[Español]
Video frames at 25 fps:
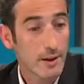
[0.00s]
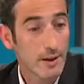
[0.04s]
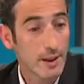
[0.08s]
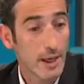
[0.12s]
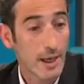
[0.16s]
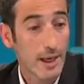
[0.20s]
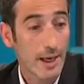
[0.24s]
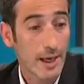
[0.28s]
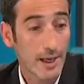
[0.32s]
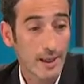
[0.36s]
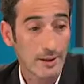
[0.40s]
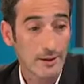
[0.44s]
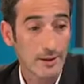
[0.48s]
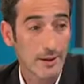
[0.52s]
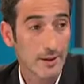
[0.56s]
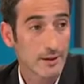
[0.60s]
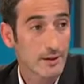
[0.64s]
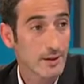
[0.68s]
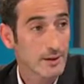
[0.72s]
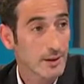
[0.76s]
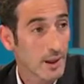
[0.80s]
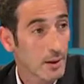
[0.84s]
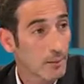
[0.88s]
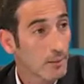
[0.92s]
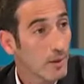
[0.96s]
las
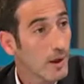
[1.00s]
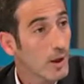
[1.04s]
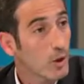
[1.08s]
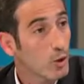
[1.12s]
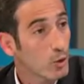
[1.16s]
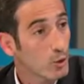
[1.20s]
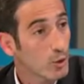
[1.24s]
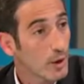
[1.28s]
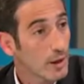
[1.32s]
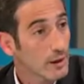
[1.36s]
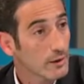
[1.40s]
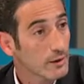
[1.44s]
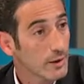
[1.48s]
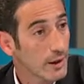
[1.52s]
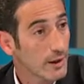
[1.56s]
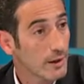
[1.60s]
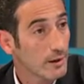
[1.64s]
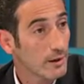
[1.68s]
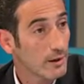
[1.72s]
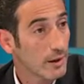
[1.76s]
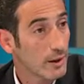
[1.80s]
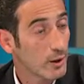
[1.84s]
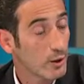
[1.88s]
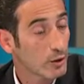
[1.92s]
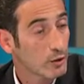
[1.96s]
cárceles están más duras
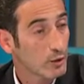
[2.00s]
en,